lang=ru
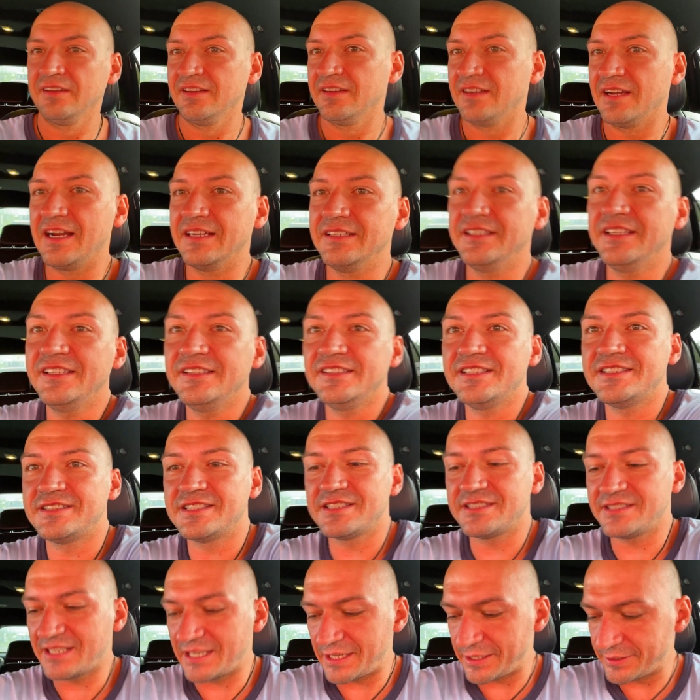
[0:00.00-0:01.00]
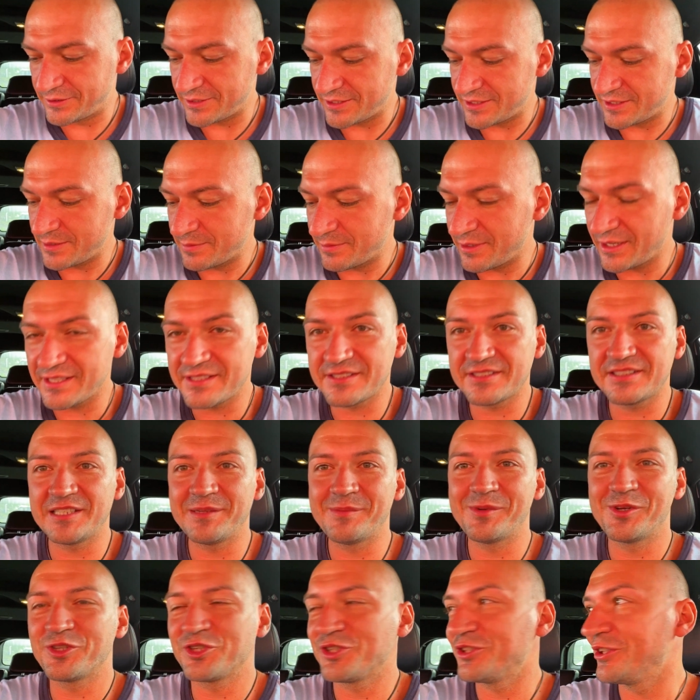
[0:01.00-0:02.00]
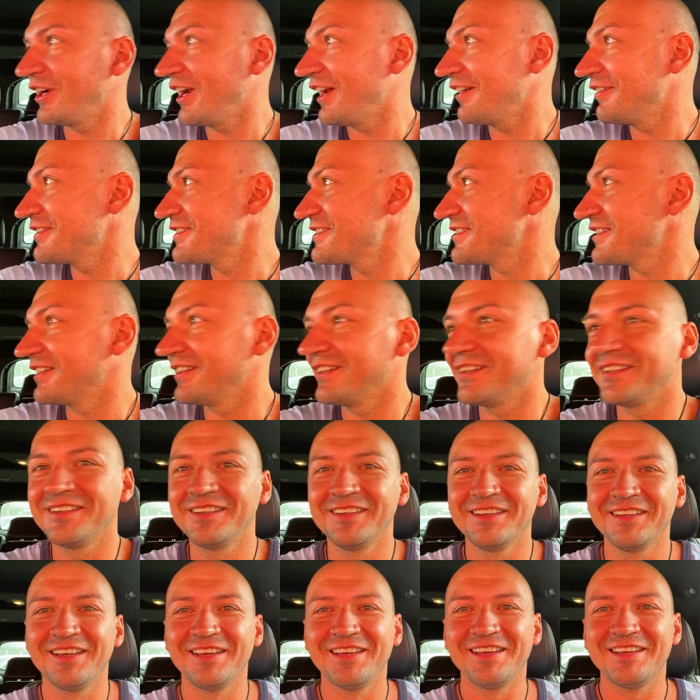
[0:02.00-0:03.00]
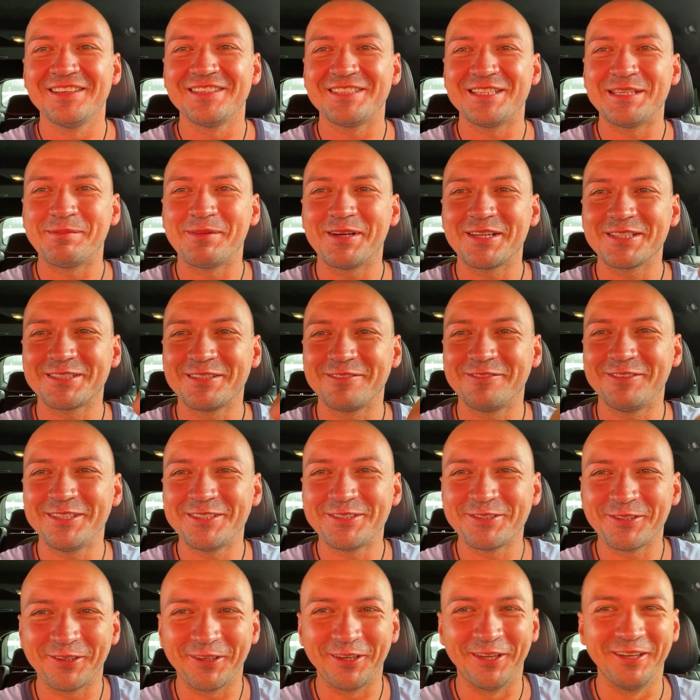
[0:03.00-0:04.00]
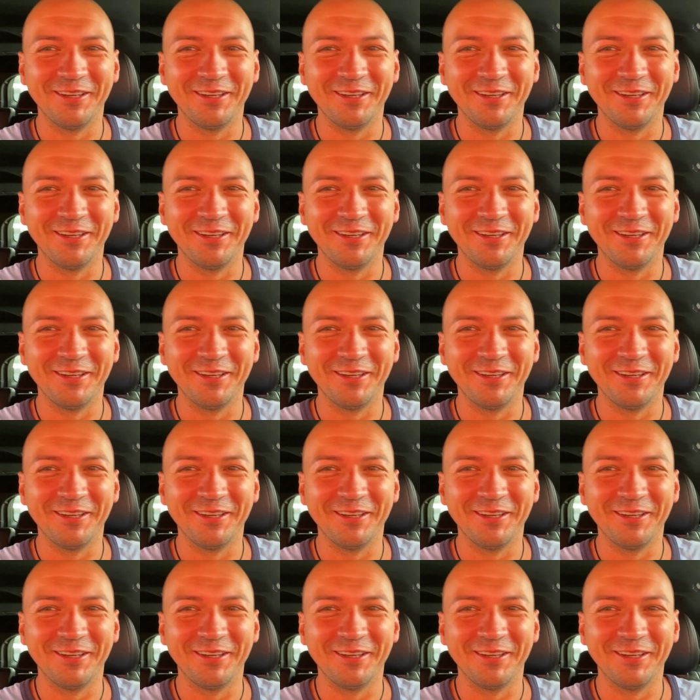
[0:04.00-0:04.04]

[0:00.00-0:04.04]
Они не стесняются сниматься, им очень нравится сниматься видео.